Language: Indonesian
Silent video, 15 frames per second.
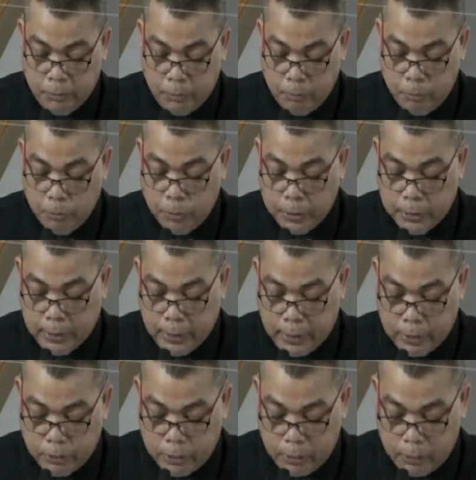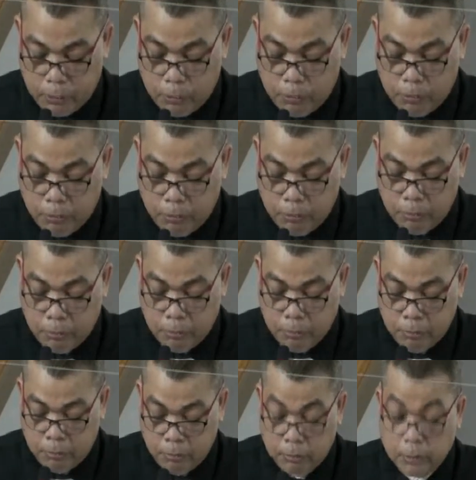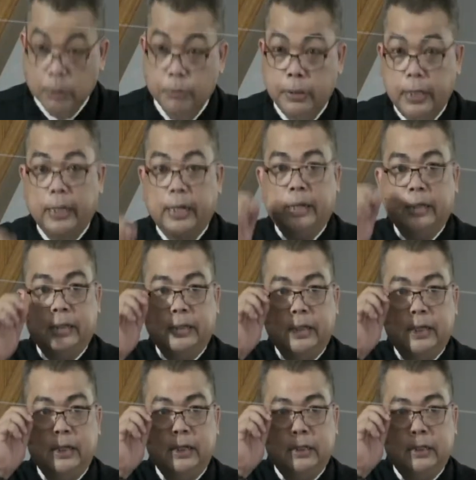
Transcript: memberitakan satu kebenaran ya.